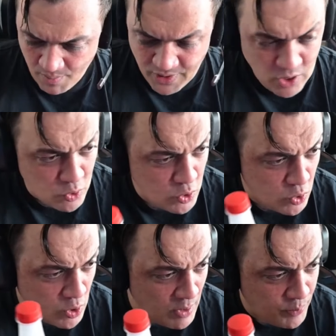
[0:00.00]
Mais c'est juste
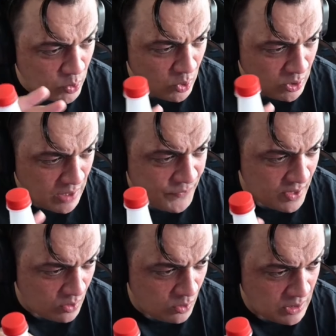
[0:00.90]
justement pour euh, la, faire,
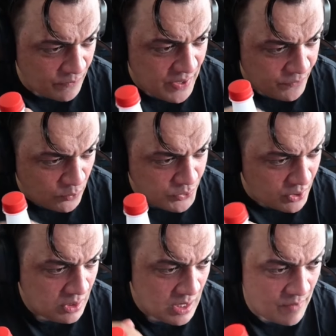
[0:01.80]
euh, la faire fondre.
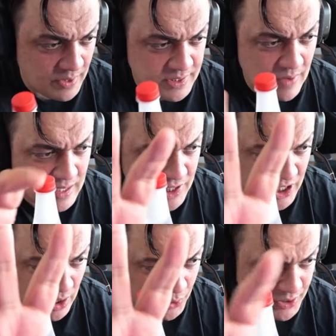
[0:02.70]
Avec ça, avec la
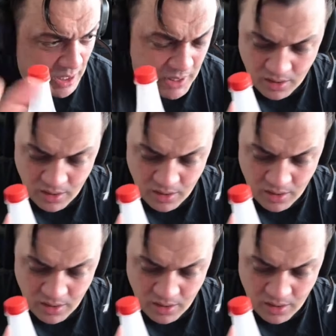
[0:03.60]
chaleur de ta main.